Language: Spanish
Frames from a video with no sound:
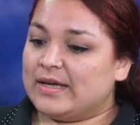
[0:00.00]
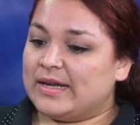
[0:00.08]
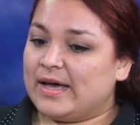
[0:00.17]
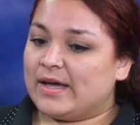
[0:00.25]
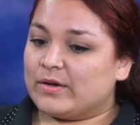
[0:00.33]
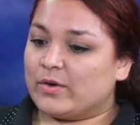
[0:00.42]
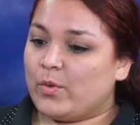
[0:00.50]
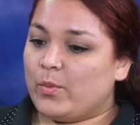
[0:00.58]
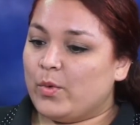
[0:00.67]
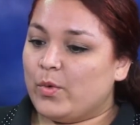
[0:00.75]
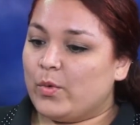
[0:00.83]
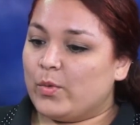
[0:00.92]
crear
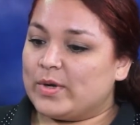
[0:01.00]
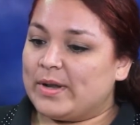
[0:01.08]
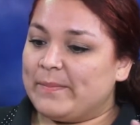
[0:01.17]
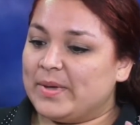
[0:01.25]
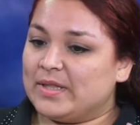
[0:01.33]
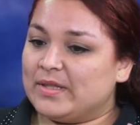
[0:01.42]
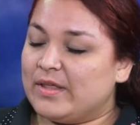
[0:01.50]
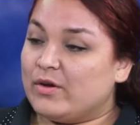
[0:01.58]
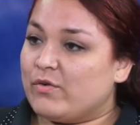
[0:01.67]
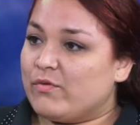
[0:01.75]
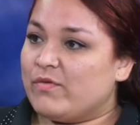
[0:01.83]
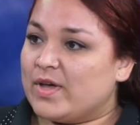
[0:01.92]
como un ambiente de
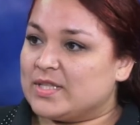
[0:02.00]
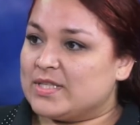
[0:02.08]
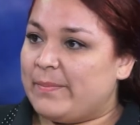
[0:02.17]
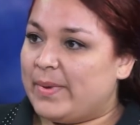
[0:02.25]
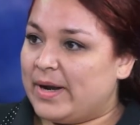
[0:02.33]
confianza